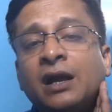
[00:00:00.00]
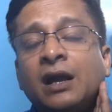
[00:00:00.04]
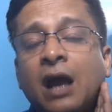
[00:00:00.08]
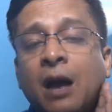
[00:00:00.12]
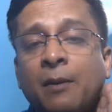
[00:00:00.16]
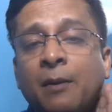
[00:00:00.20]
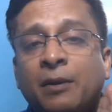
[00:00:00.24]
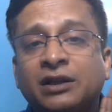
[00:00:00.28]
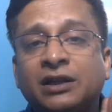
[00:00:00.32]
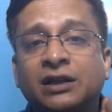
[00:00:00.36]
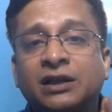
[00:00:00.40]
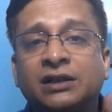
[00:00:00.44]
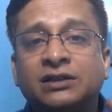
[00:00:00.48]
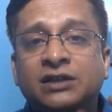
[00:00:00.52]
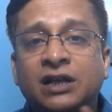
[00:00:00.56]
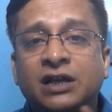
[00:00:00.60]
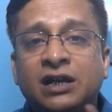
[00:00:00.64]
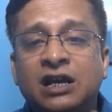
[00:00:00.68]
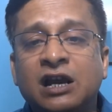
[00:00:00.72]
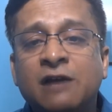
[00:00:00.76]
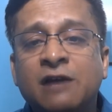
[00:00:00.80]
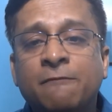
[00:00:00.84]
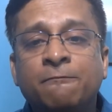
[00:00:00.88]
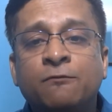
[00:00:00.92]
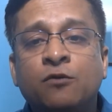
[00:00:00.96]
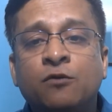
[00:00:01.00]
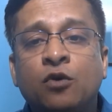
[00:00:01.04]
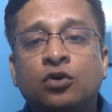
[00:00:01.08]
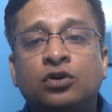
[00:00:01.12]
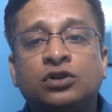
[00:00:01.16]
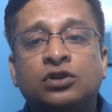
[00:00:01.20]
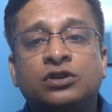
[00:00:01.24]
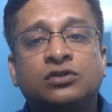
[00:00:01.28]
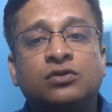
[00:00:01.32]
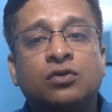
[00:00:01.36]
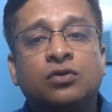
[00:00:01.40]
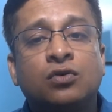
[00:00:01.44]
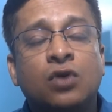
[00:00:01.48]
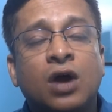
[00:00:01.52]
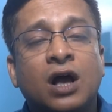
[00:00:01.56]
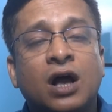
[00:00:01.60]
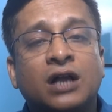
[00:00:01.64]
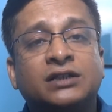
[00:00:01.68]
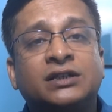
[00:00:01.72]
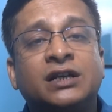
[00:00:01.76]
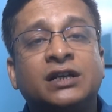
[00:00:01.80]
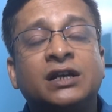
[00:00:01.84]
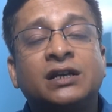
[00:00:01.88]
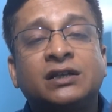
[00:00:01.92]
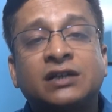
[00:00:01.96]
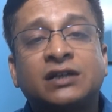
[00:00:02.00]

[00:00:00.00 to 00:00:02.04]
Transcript: আমাদের যে লিম নোটসগুলো আছে